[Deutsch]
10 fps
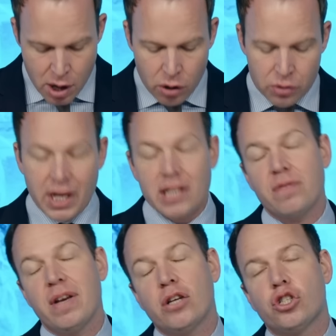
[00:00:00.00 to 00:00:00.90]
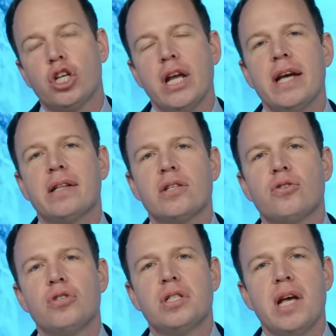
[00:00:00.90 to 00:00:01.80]
Und deswegen schlägt das
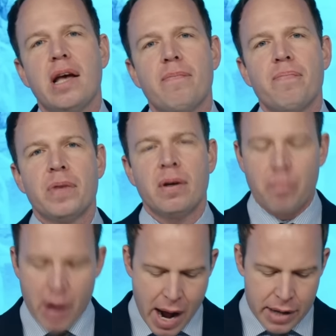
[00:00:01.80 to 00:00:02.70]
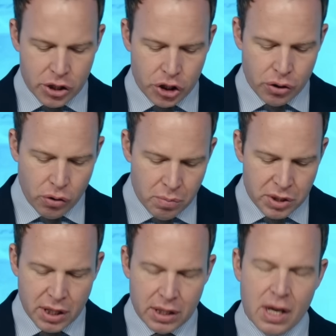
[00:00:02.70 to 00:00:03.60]
System panisch um
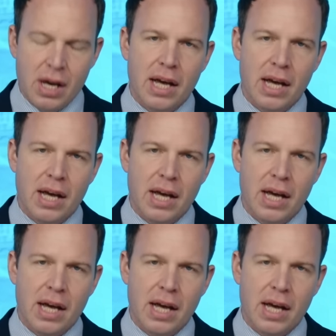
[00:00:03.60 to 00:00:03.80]
sich.